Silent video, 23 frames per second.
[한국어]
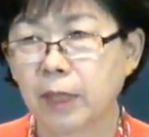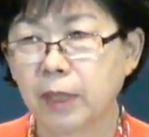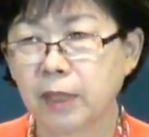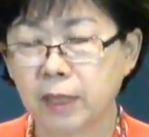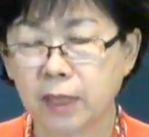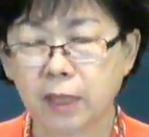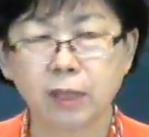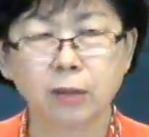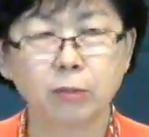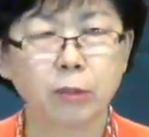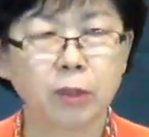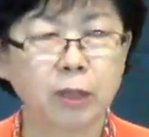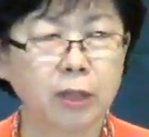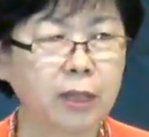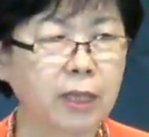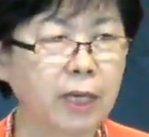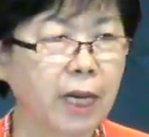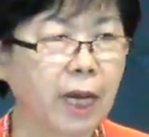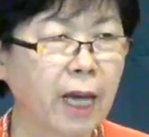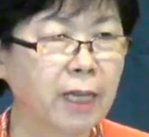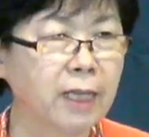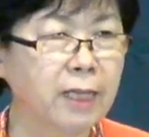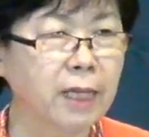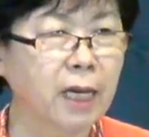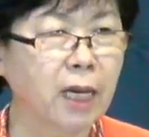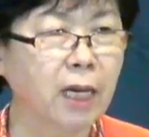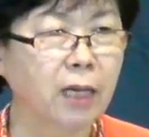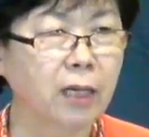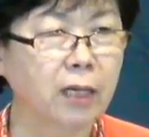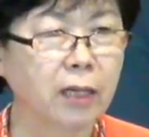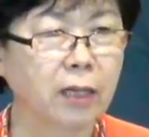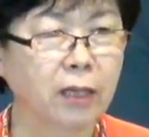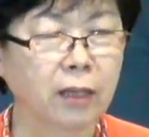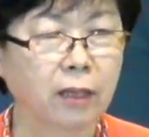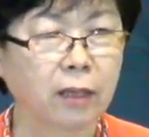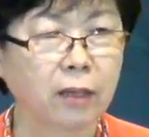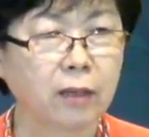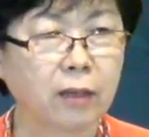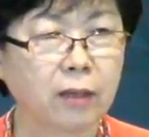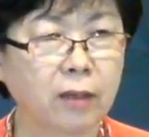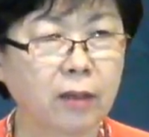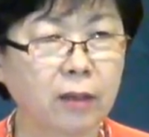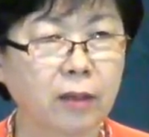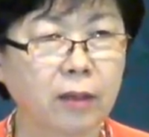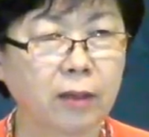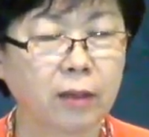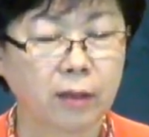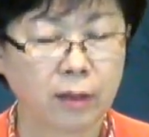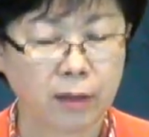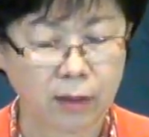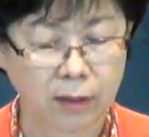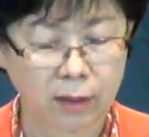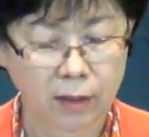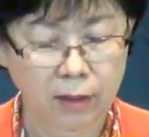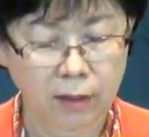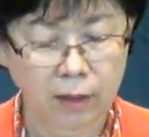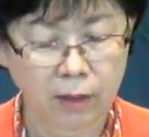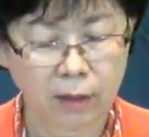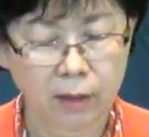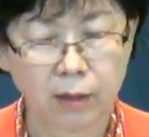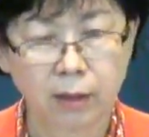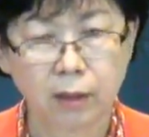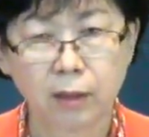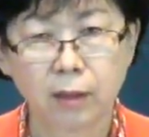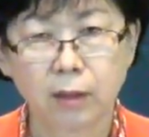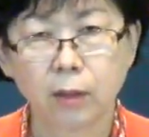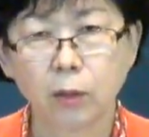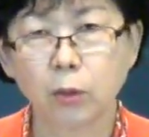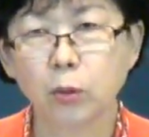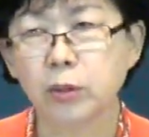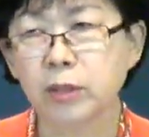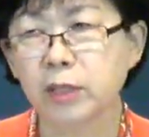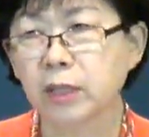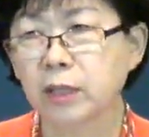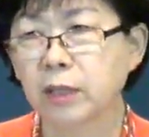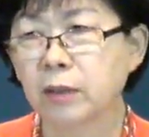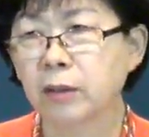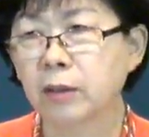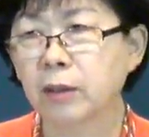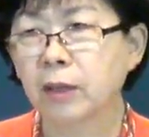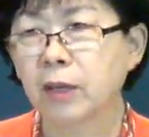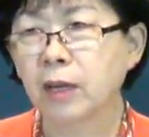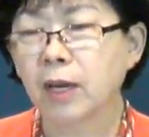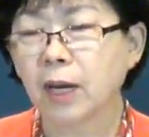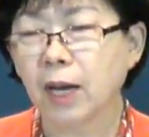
지금 그들이 앉아 있는 곳은